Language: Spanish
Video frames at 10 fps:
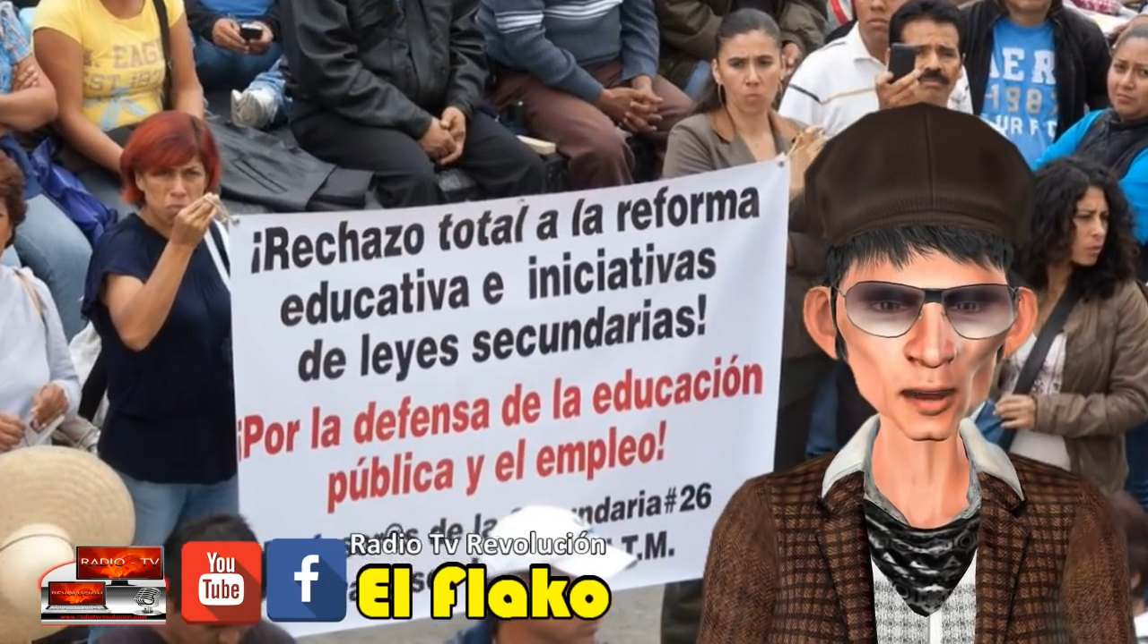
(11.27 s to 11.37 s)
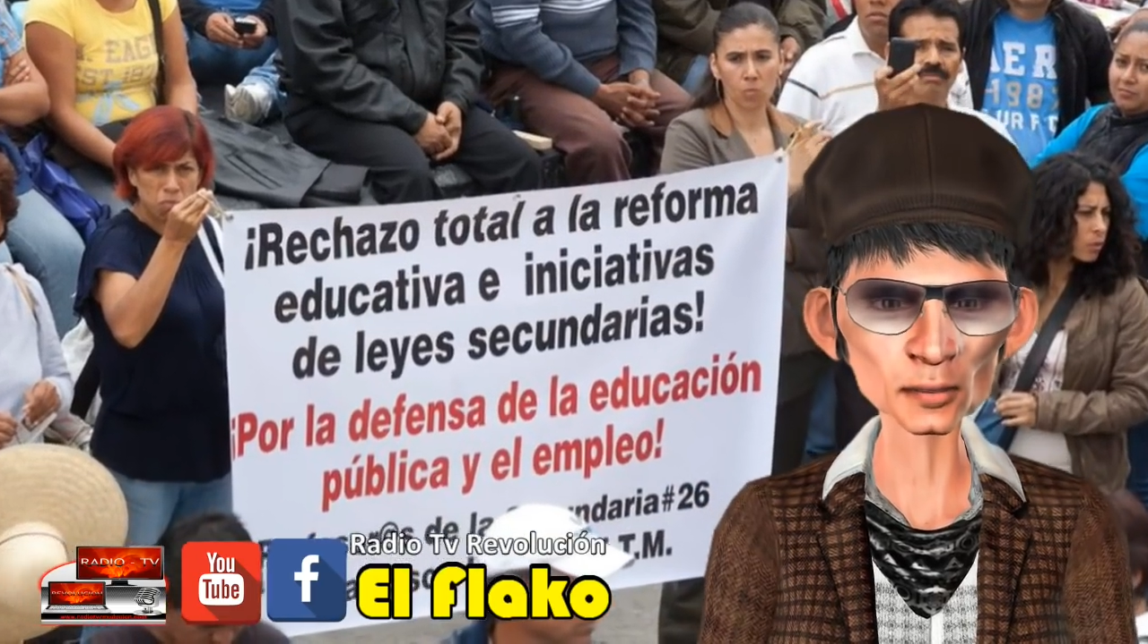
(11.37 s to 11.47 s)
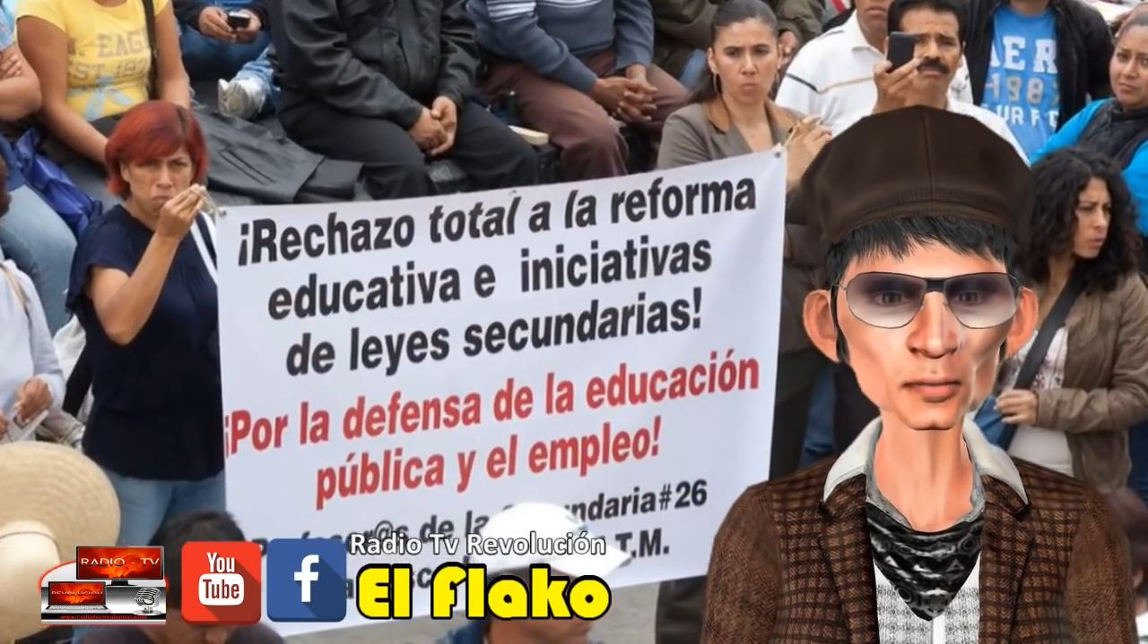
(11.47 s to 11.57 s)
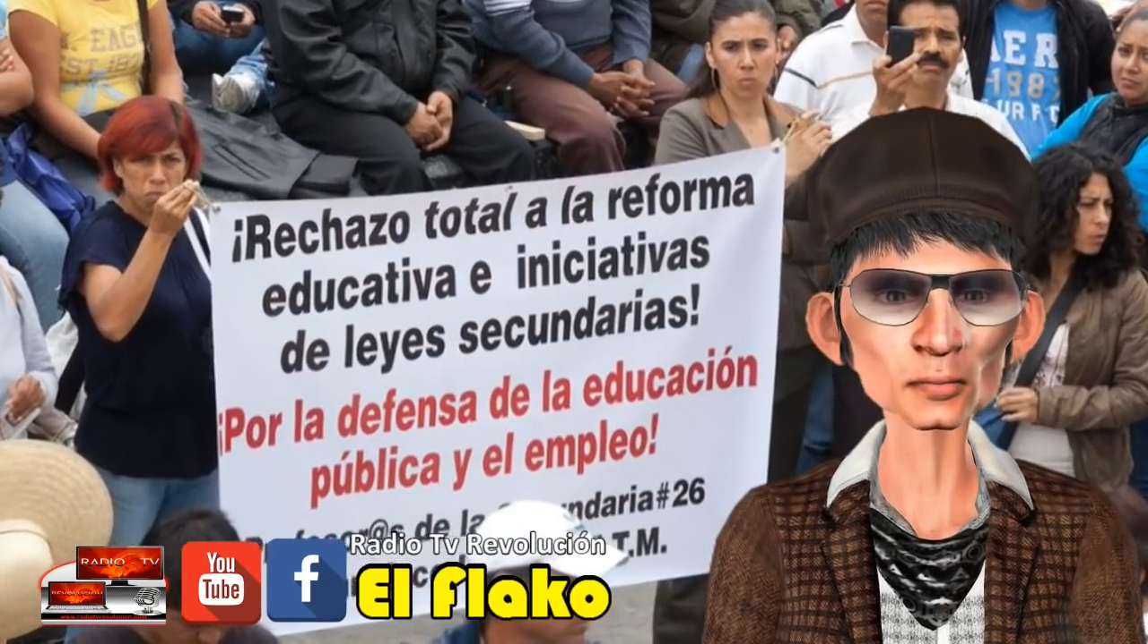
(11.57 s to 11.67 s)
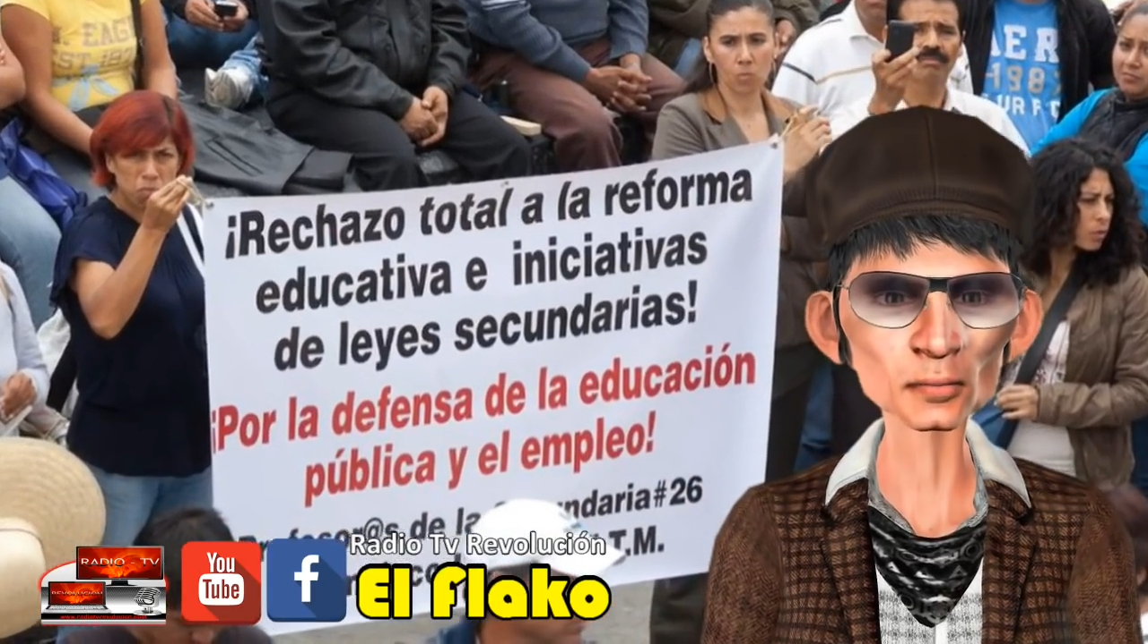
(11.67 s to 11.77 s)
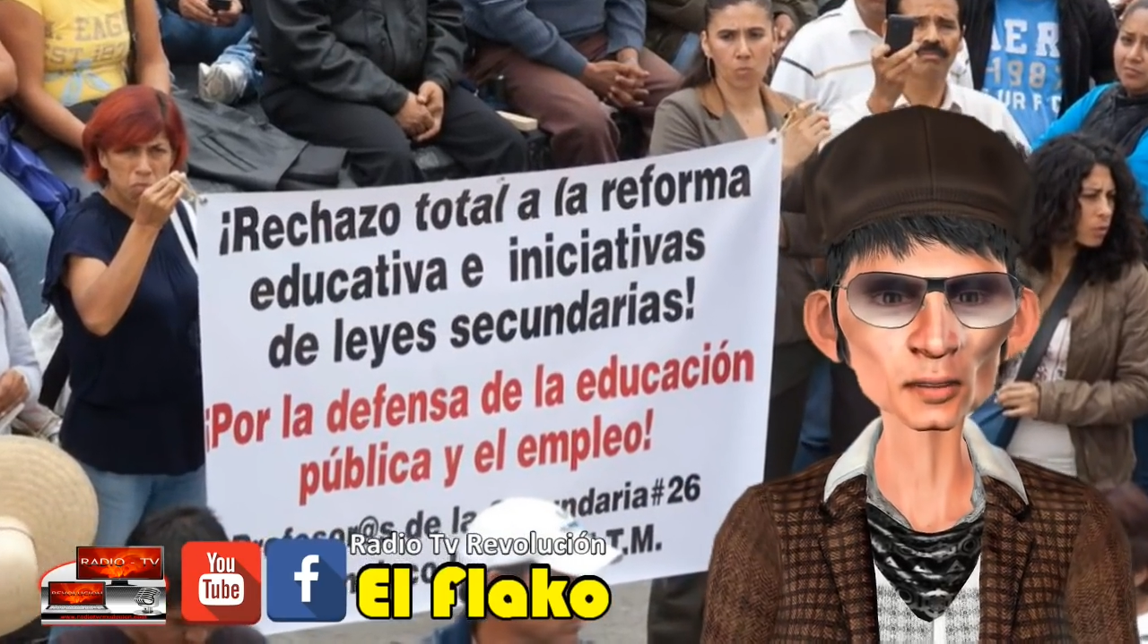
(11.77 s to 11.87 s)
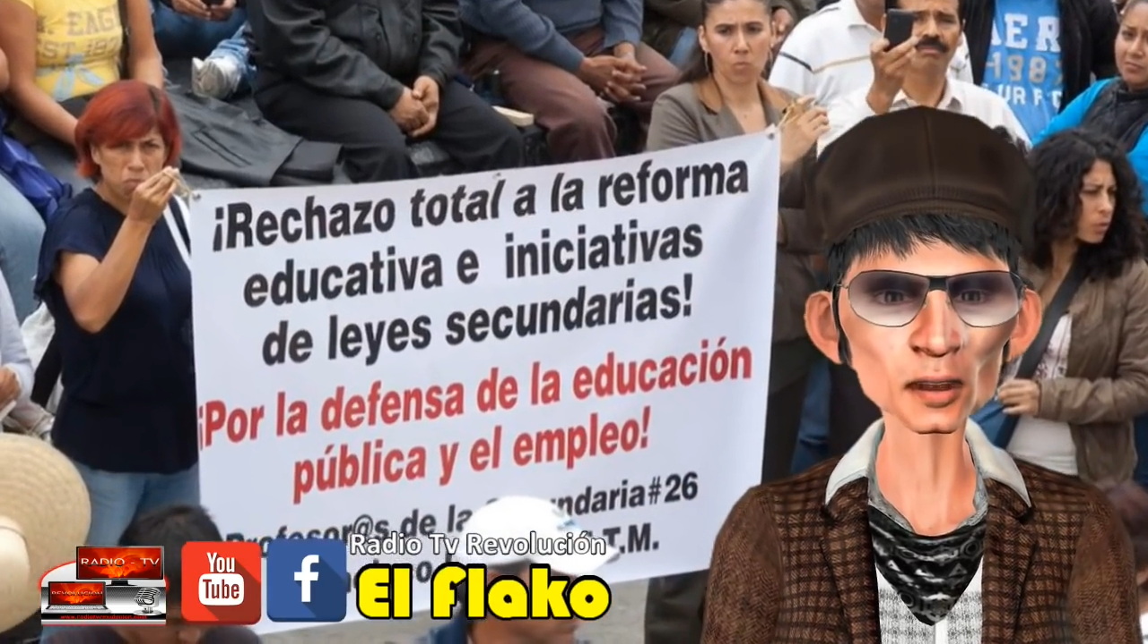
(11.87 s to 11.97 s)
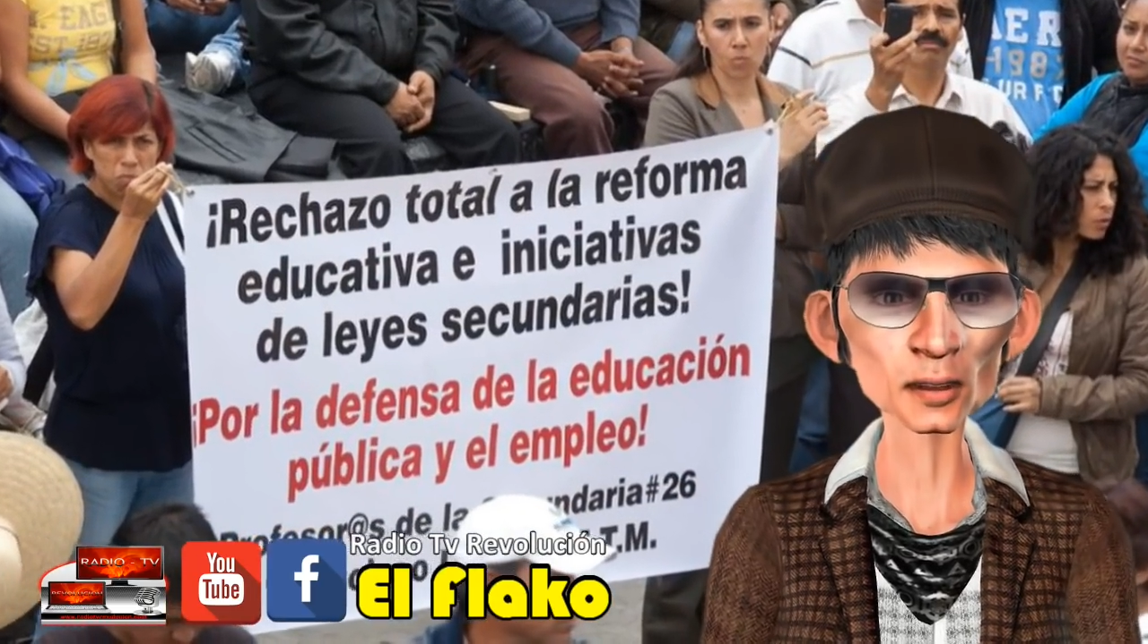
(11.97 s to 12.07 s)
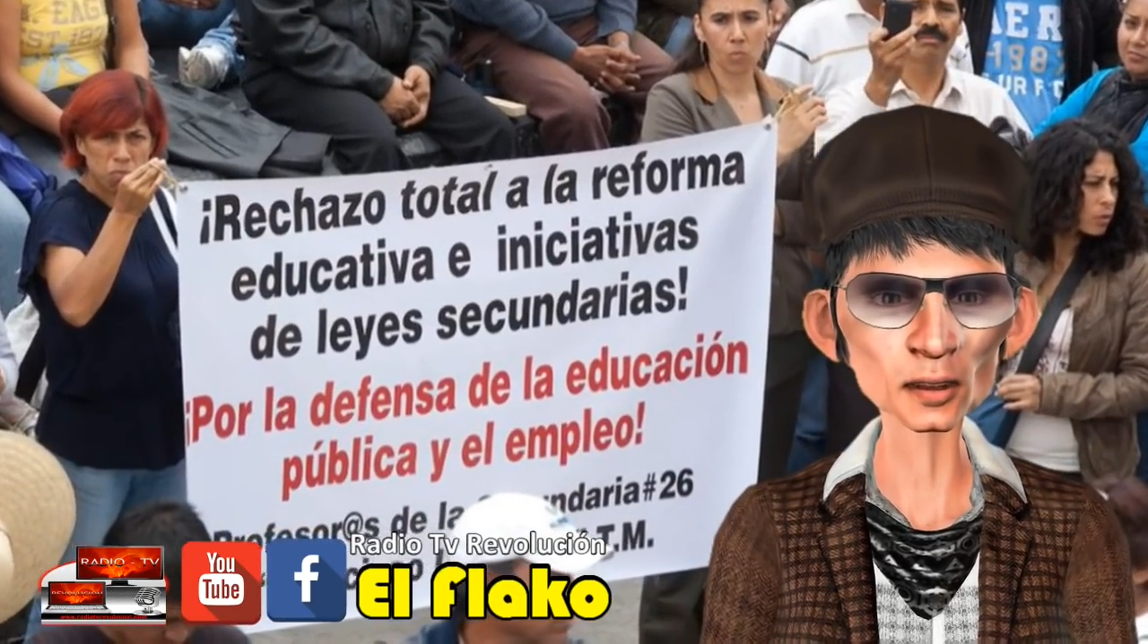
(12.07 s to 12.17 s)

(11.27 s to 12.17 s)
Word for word: anda muy